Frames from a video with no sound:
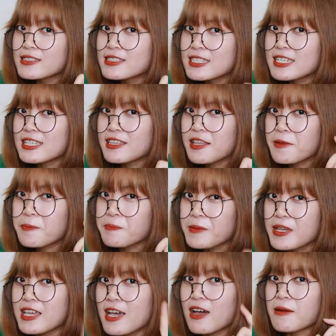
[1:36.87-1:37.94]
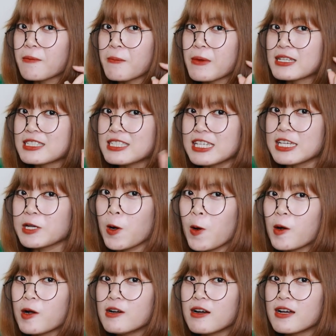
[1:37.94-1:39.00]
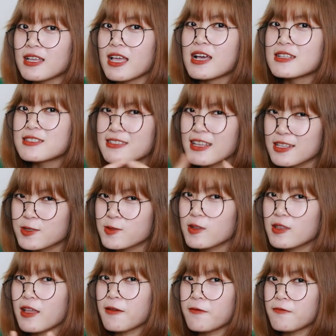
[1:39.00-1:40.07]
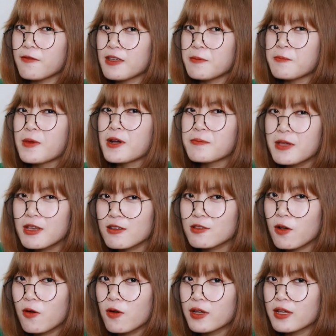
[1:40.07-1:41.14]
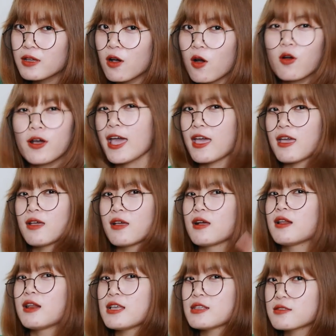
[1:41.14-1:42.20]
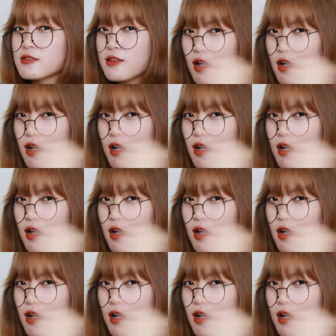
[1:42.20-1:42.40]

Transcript: chi tiết bí ẩn mà chỉ có người sản xuất em vê mới biết được thôi. Ok, let's